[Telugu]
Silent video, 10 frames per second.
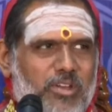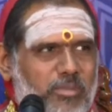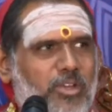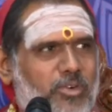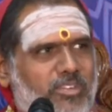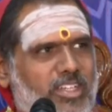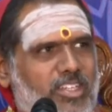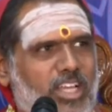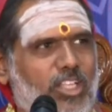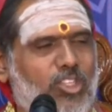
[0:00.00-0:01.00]
మనం
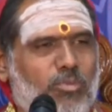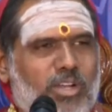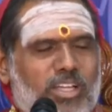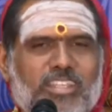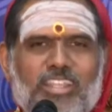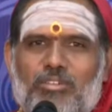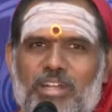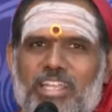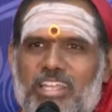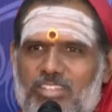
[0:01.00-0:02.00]
చాతుర్మాసం తర్వాత
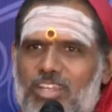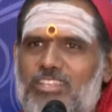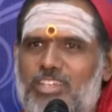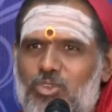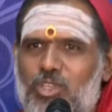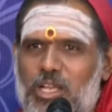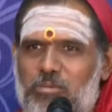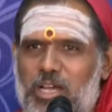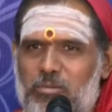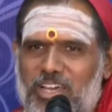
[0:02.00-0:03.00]
వెళ్ళి దర్శనం చేసుకుందాం
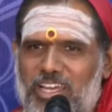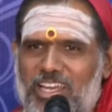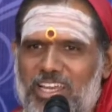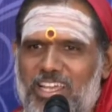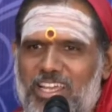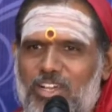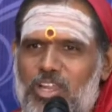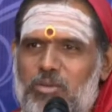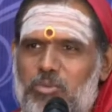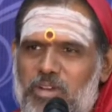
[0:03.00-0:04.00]
అమ్మవారిని
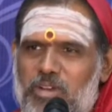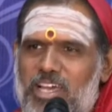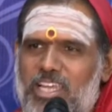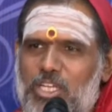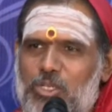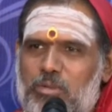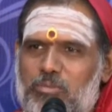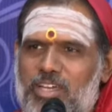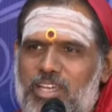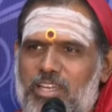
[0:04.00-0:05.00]
కొల్హాపురం మహాలక్ష్మి
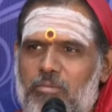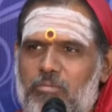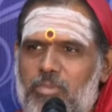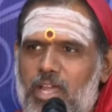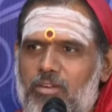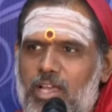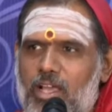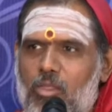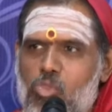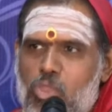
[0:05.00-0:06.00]
అమ్మవారిని ఆవిడ
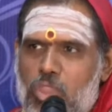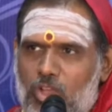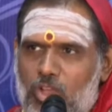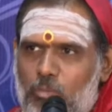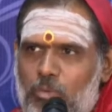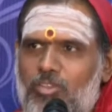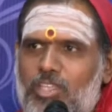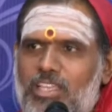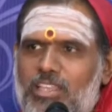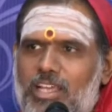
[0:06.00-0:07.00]
కోపంలో
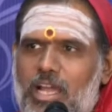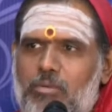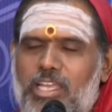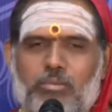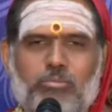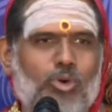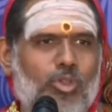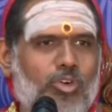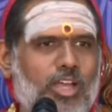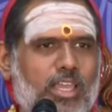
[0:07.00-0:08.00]
తిగింది కాబట్టి
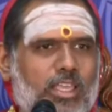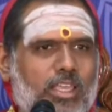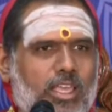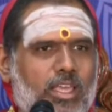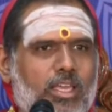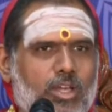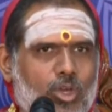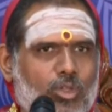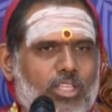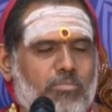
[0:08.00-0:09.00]
భూలోకానికి
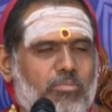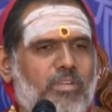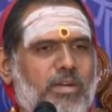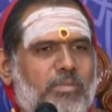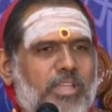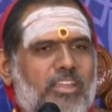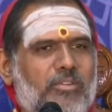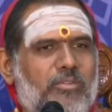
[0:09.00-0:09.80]
క్రోధ సంభవం అన్నారు